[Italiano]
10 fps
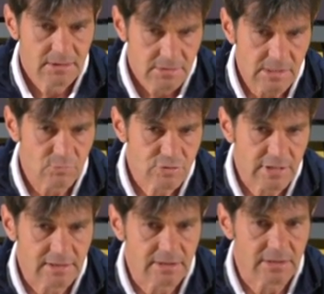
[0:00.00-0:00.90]
siamo
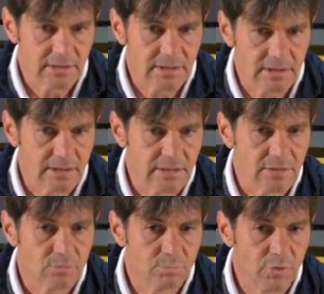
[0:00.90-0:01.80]
stati
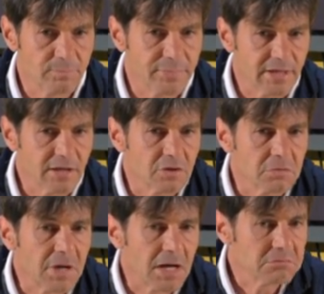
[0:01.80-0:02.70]
un po' in pericolo,
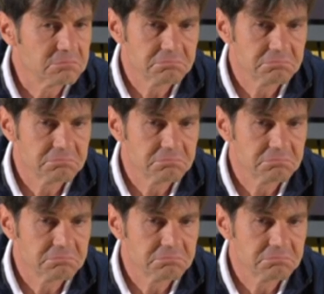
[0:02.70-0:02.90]
ma